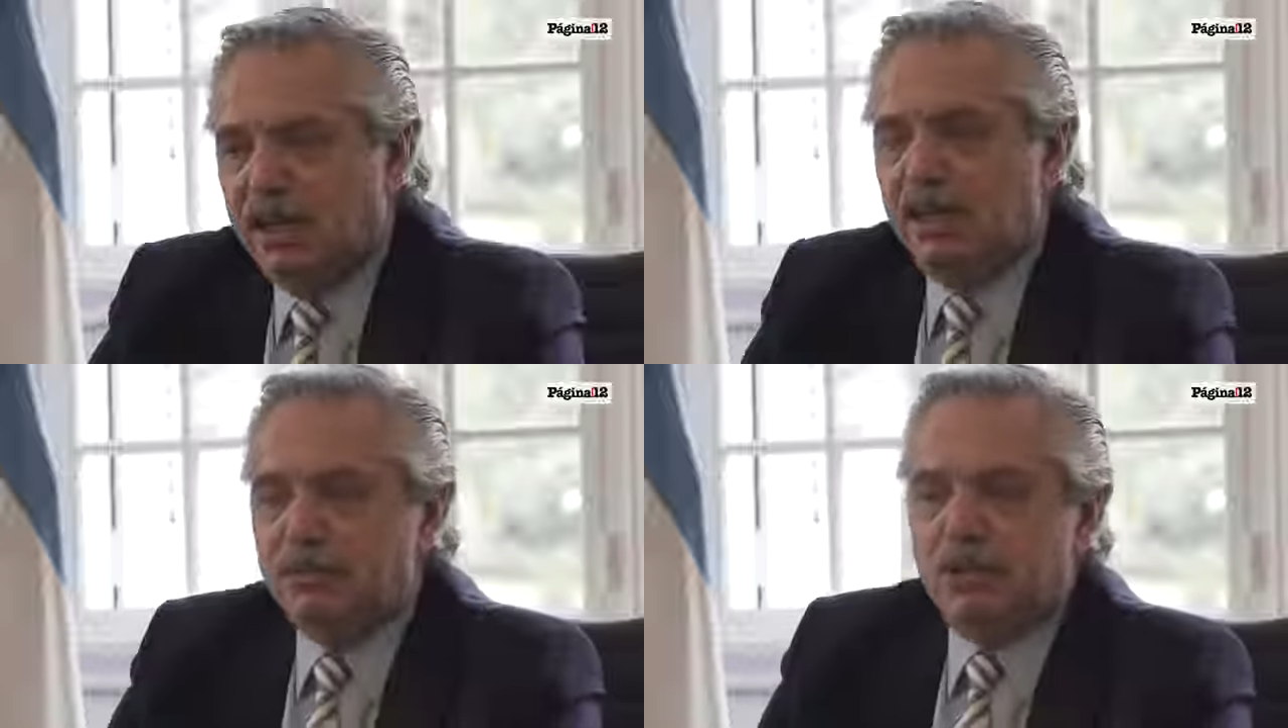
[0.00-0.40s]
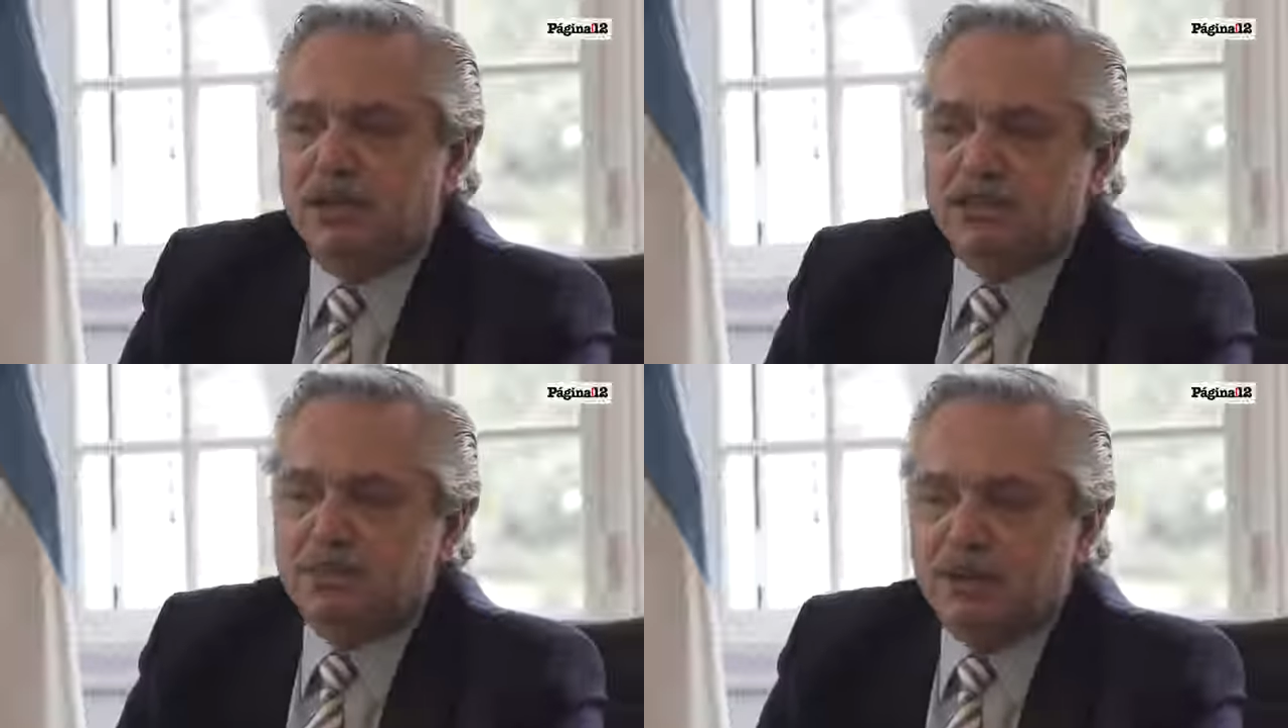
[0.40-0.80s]
Y
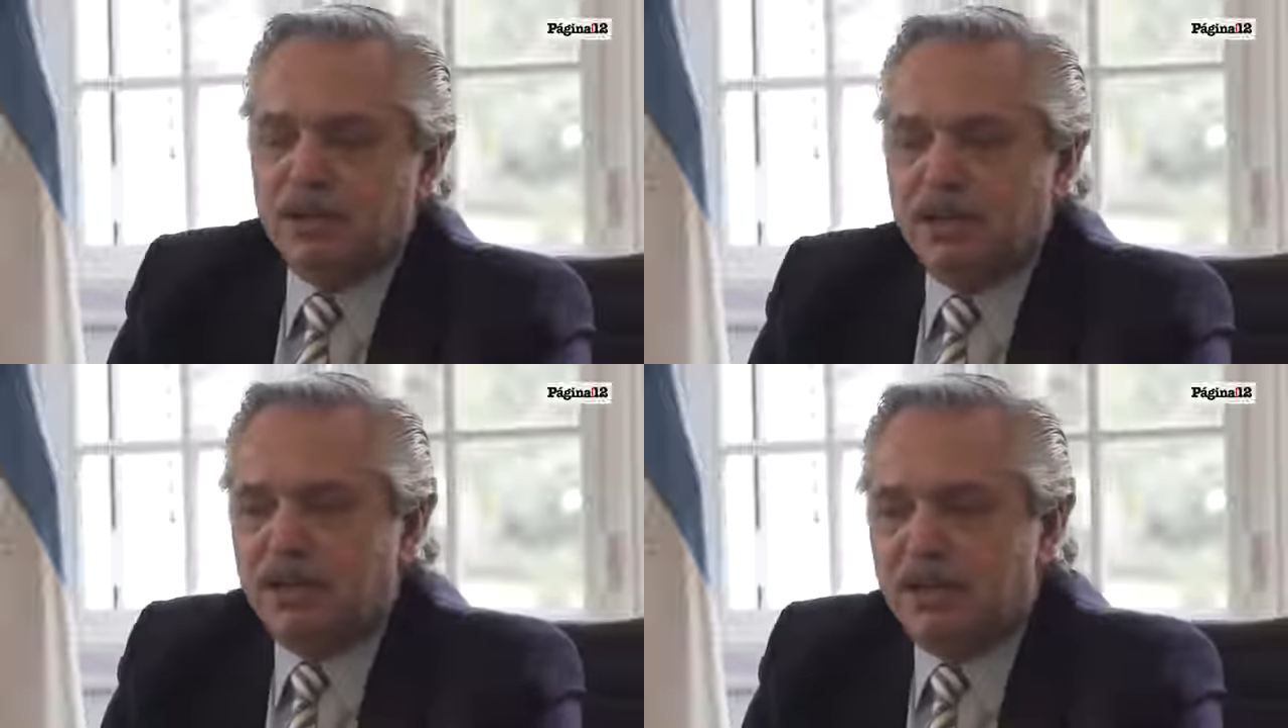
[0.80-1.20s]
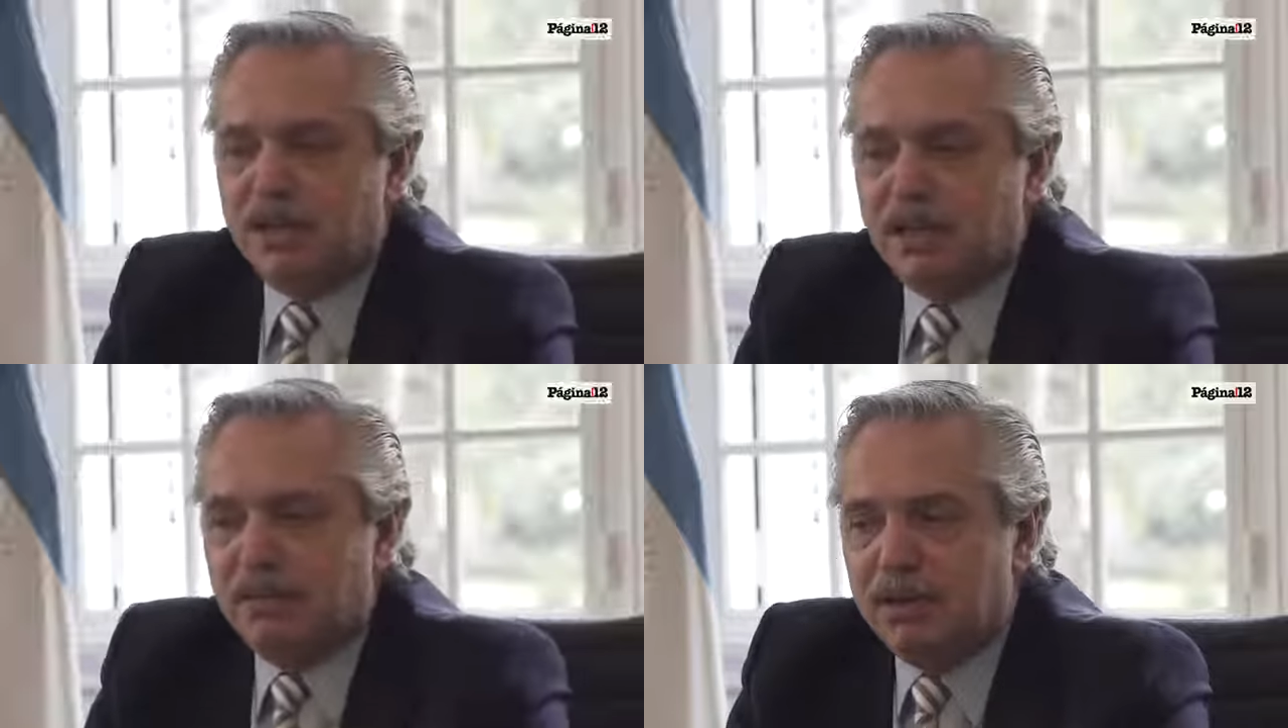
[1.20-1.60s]
después, los
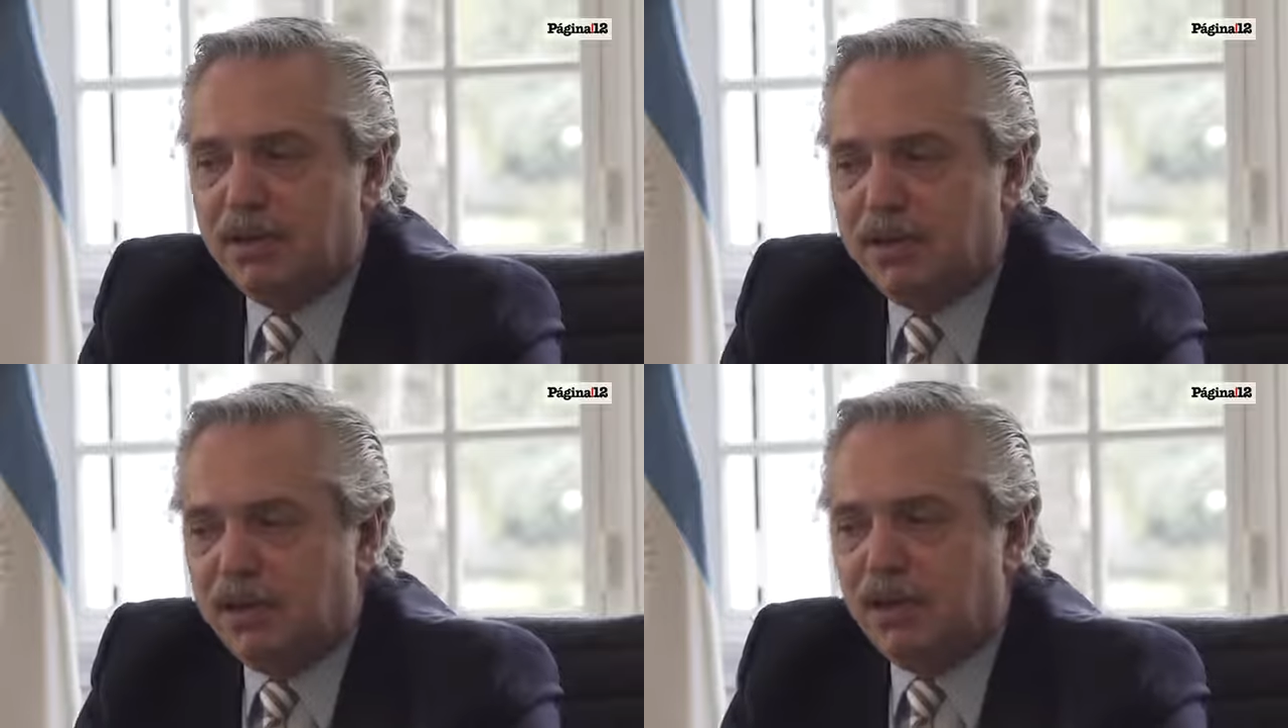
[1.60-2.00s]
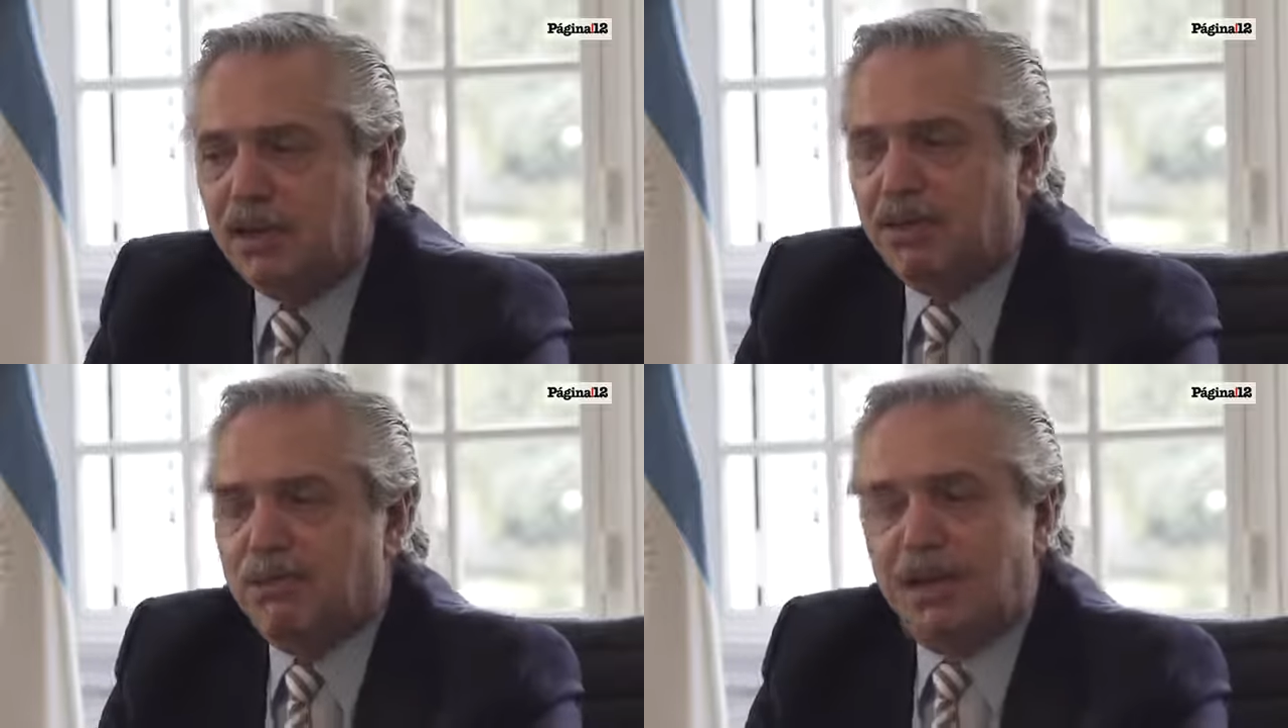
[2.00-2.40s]
que quieren
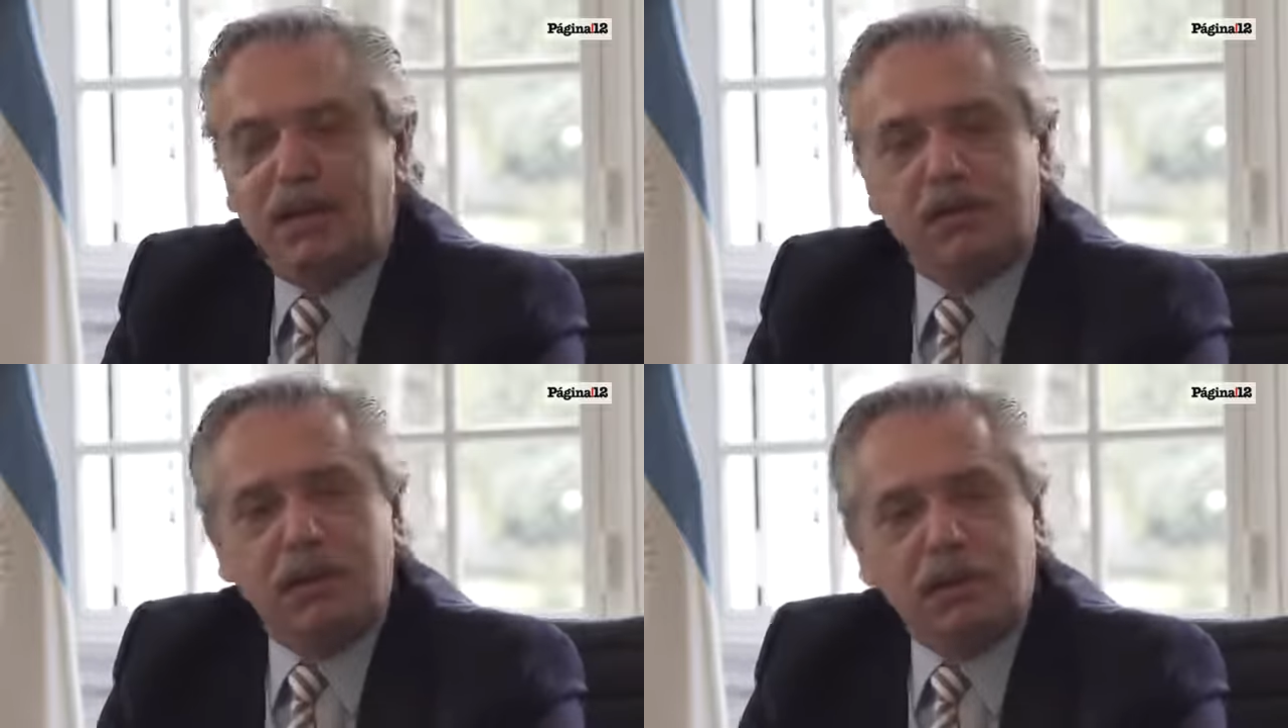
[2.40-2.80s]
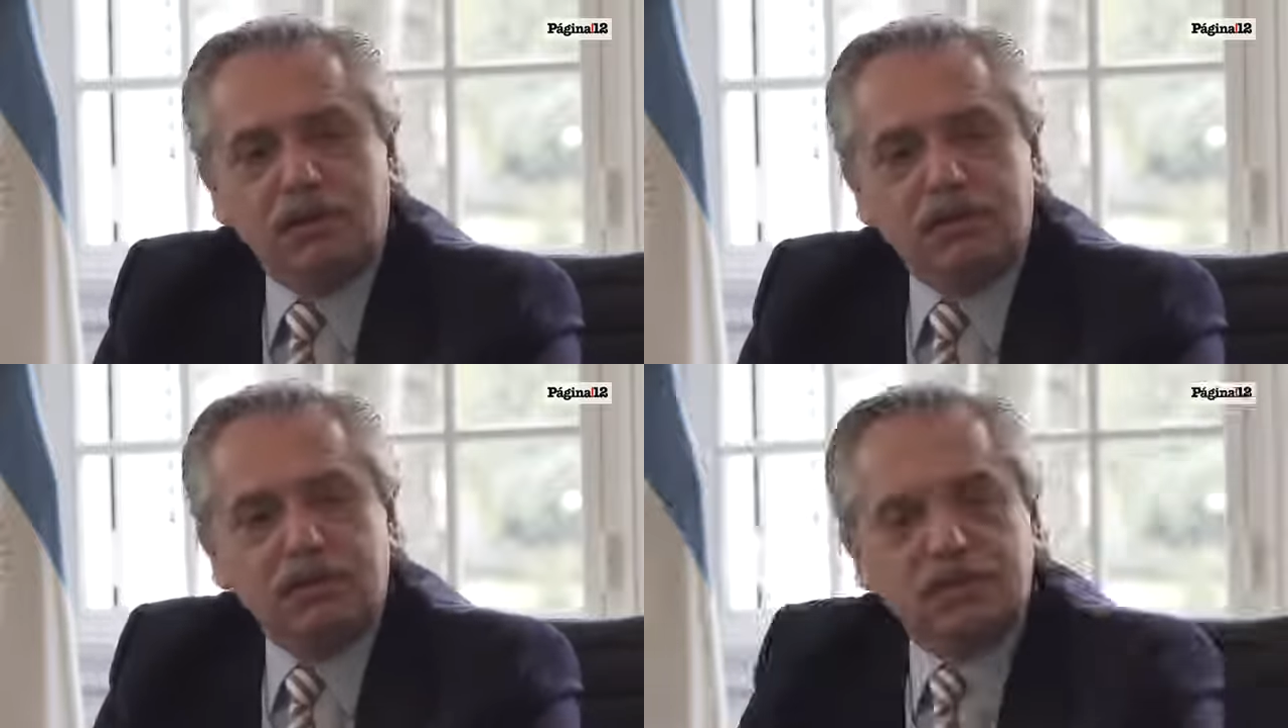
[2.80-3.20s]
algo más liviano,